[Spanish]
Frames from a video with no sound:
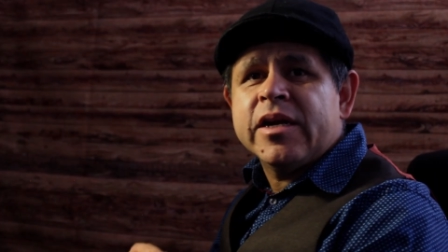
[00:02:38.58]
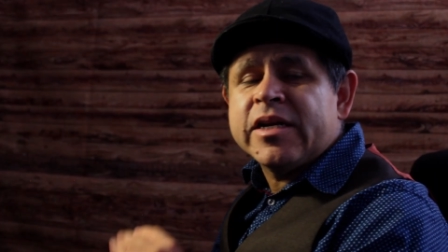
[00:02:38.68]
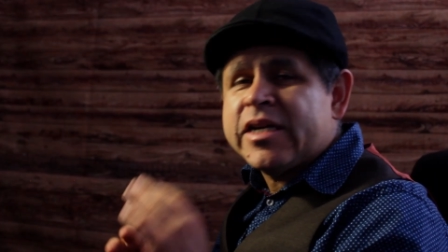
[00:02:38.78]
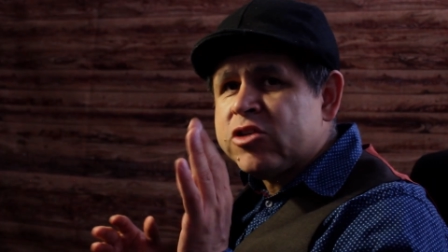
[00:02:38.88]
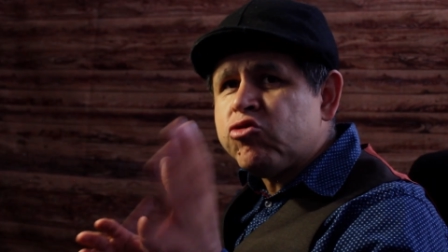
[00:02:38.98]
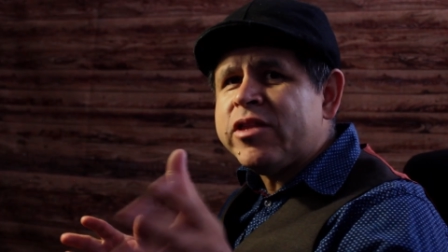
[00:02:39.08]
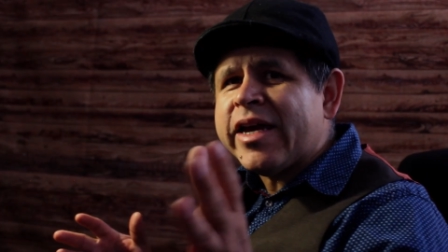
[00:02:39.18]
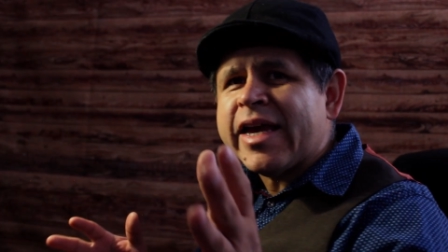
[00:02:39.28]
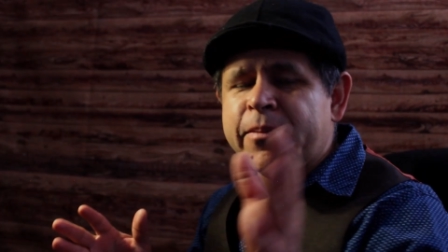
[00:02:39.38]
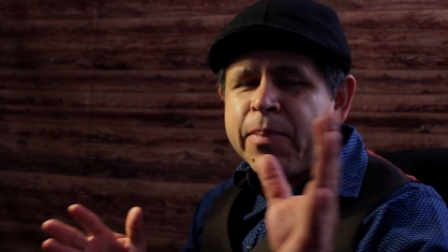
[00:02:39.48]

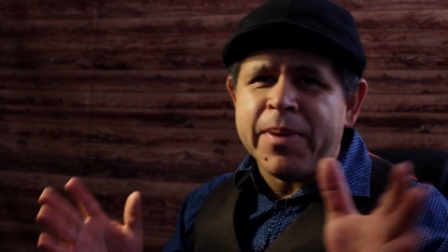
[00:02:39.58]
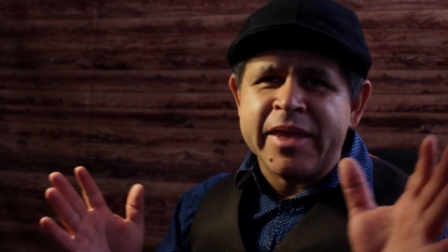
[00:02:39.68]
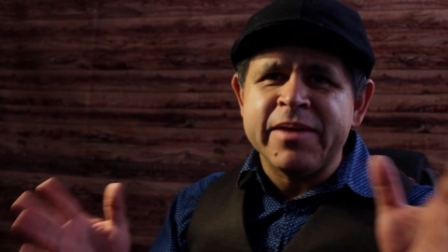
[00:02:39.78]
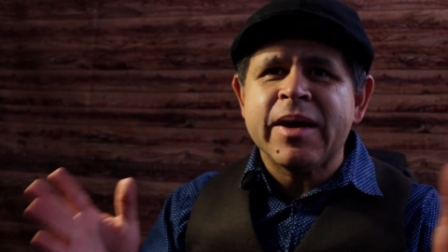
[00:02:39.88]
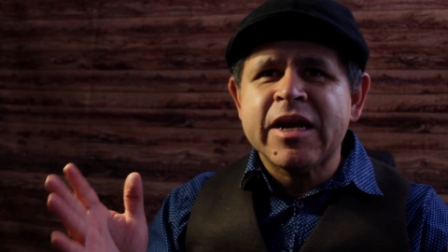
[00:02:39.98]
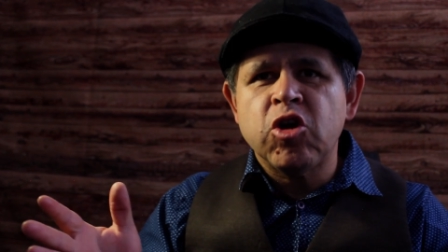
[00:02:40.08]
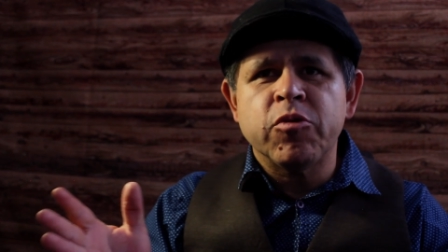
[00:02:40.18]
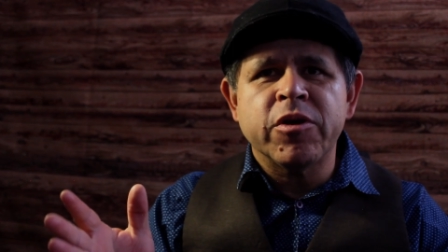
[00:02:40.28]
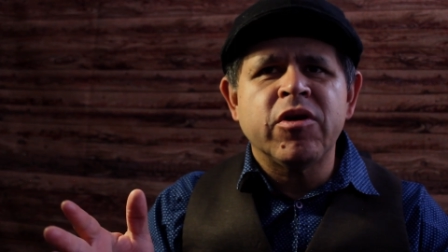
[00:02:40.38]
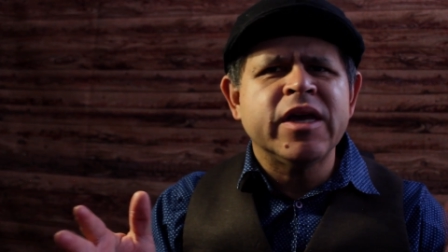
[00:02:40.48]
Resulta que el papá de
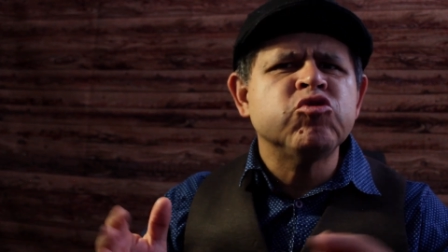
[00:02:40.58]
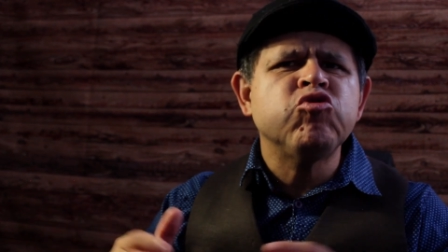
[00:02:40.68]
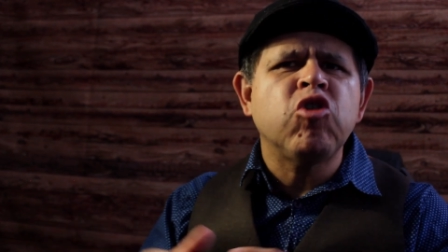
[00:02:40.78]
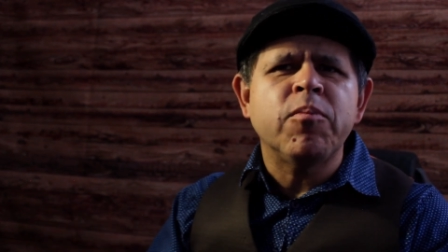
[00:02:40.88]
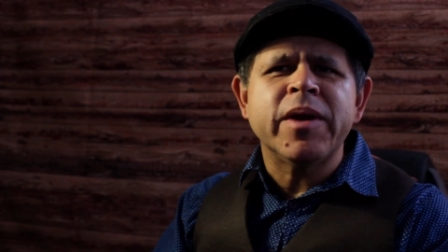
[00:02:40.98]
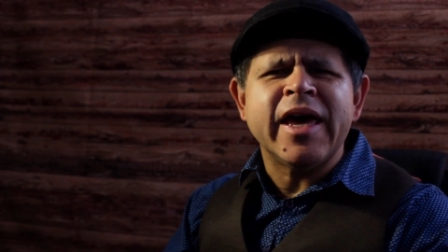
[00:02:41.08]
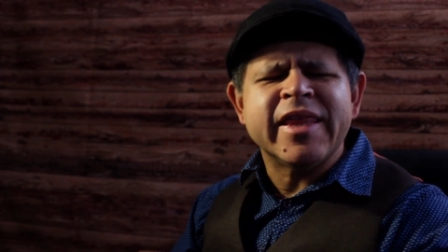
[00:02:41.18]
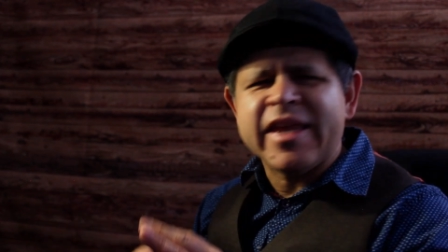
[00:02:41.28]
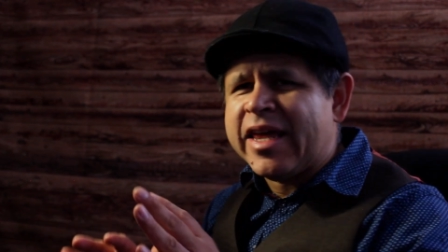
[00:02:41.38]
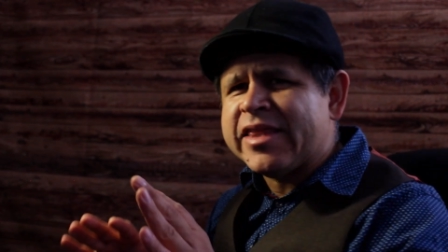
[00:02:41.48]
Maclovio es un hombre
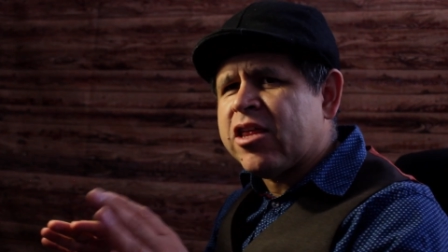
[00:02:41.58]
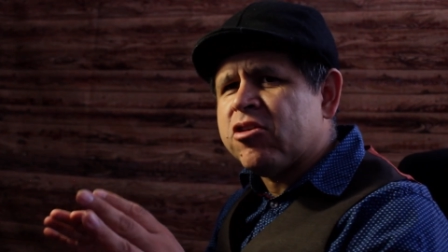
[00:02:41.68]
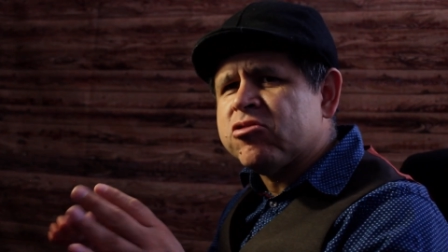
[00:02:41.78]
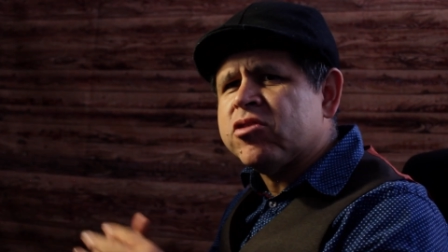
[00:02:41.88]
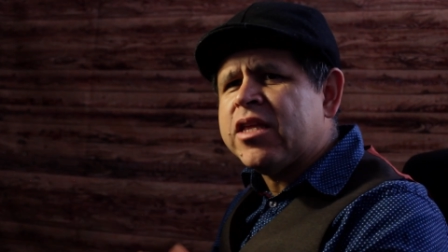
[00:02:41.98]
adelantado a su